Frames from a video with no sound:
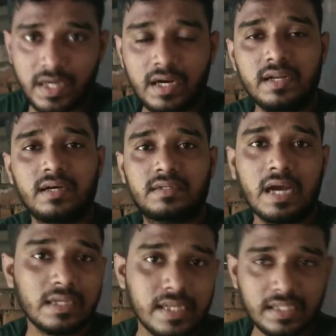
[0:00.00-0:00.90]
ब्रिडल ने
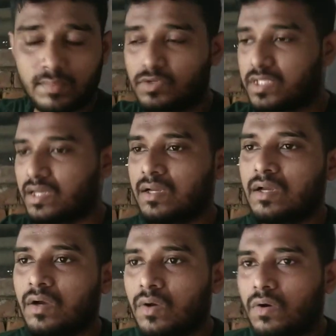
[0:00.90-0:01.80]
ठग दिया था मुझे
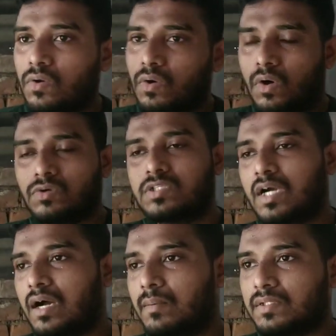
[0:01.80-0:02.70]
और
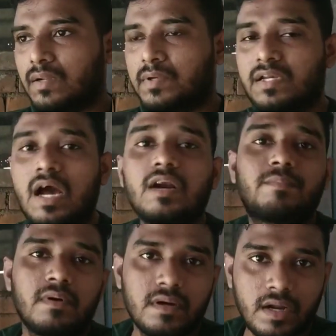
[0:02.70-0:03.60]
उसका मतलब कि
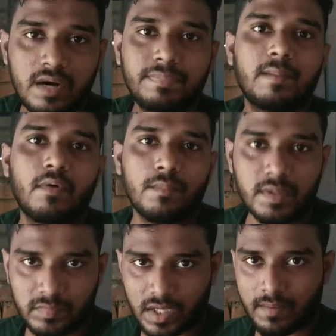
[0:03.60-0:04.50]
नाक नाक का
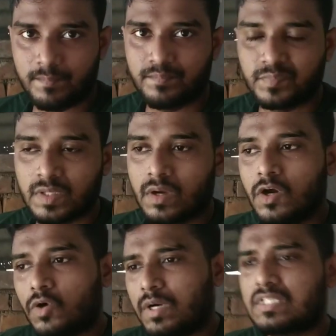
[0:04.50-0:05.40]
प्रॉब्लम था
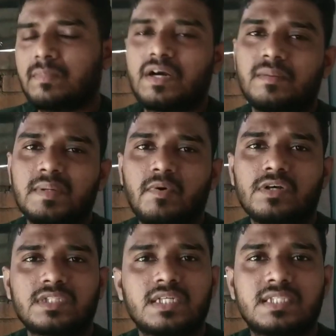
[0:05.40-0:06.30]
वैसा बर्ड भी
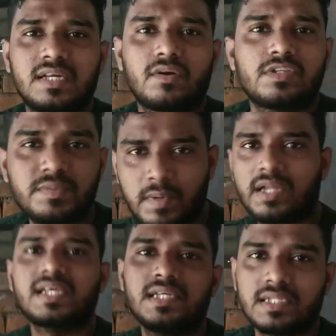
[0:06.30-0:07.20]
बहुत सारे सेलर को
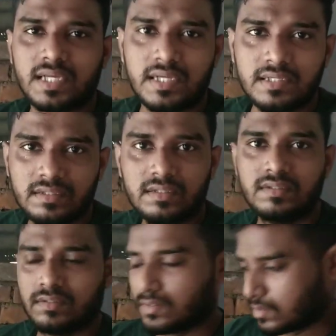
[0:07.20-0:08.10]
चिपका दिया जाता है
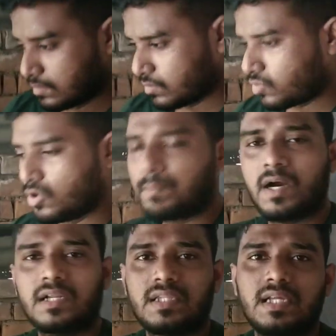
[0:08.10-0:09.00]
वो लोग
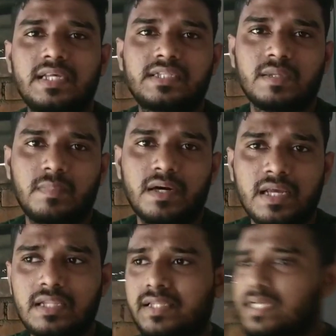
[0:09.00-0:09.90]
पकड़ते हैं देखते हैं
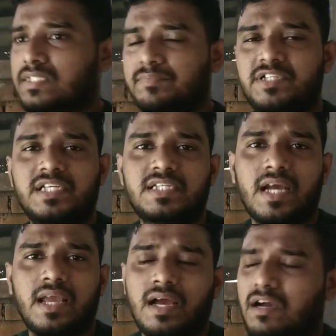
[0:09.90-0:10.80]
बर्ड हेल्दी है सब ठीक
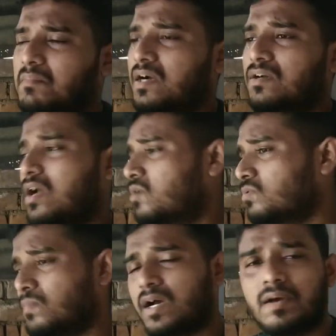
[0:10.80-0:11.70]
ठाक है आँख बांग
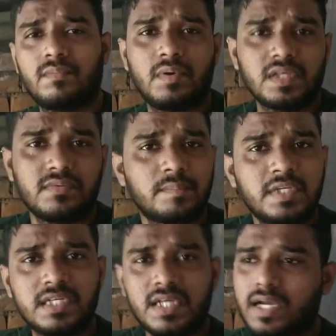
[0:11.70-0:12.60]
नाखून वगैरह बॉडी सब
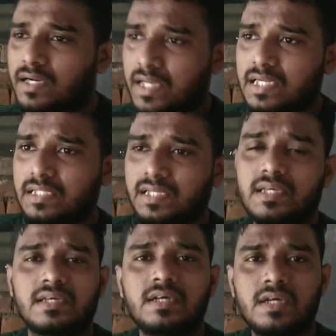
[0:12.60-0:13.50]
ठीक ठाक है ले लेते
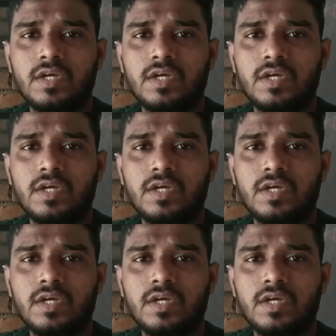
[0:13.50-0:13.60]
हैं